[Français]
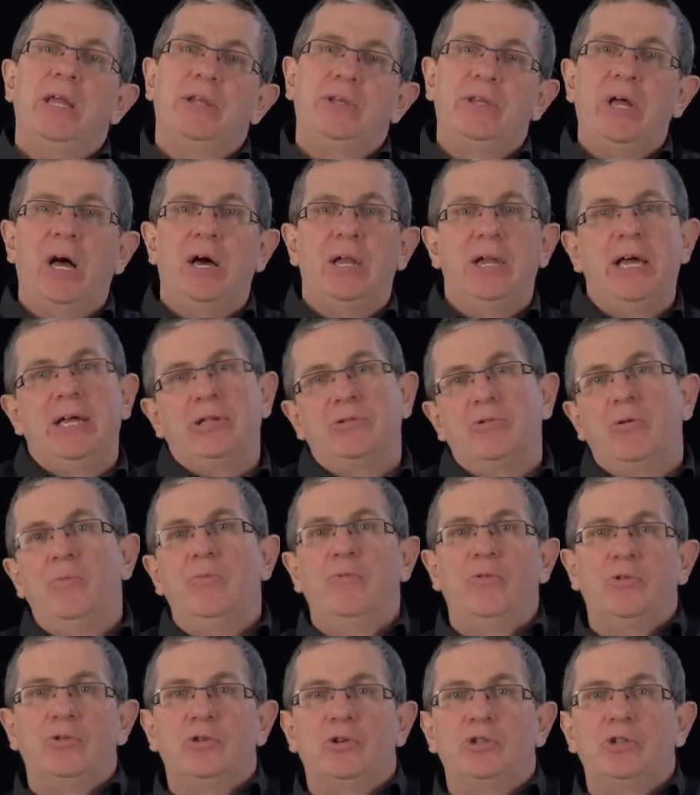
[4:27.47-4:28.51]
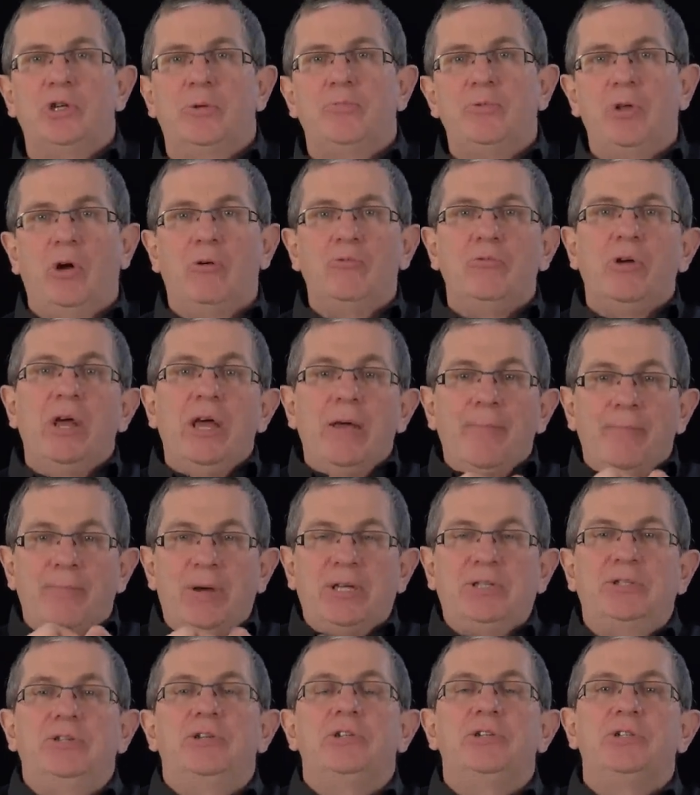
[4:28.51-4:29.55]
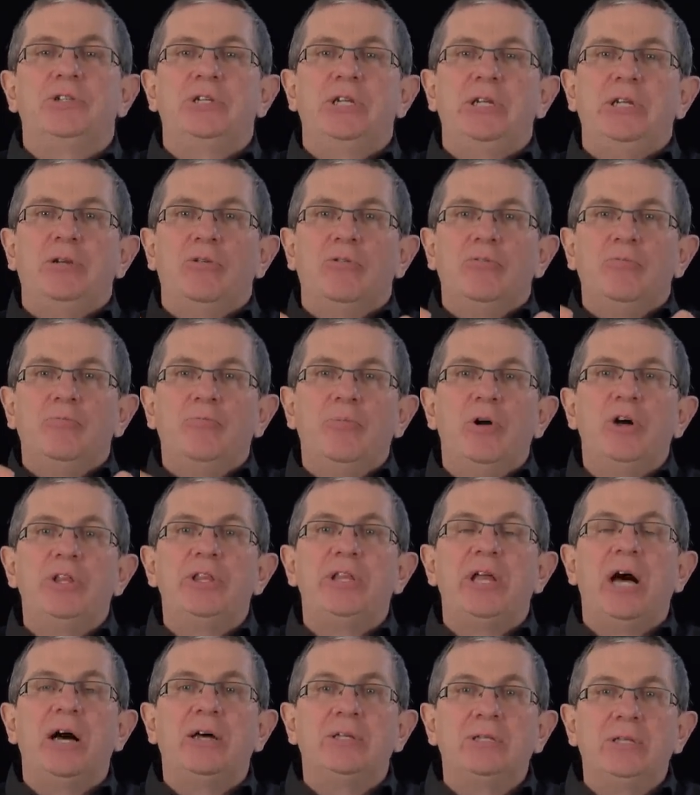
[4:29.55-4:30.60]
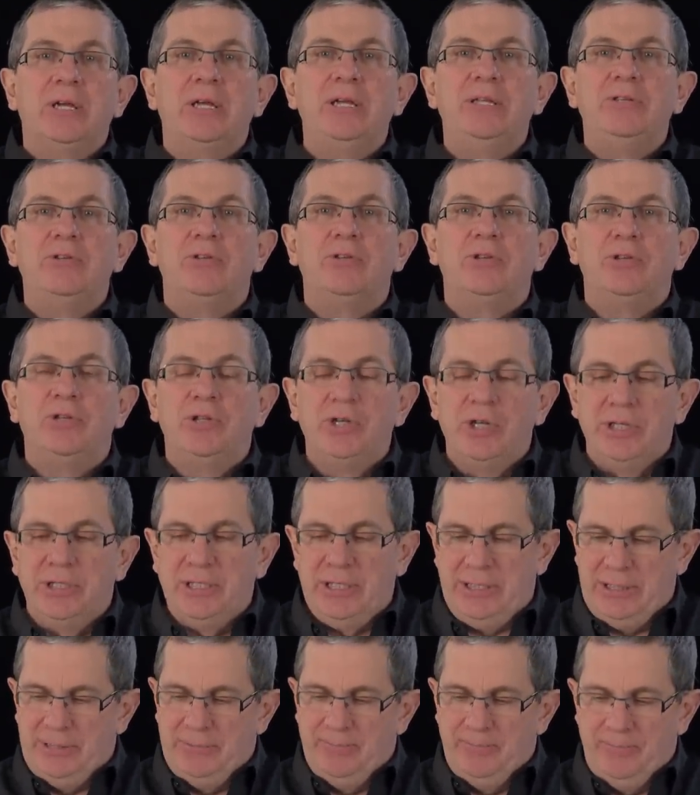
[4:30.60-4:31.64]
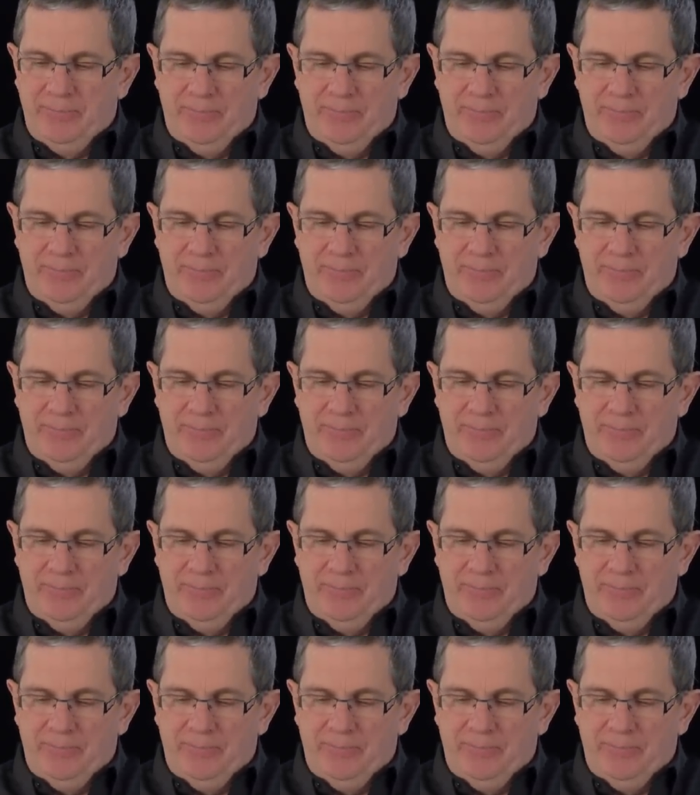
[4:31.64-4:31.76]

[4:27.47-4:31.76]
dans Lightroom, Photoshop, donc parce que j'ai une bonne entrée de données.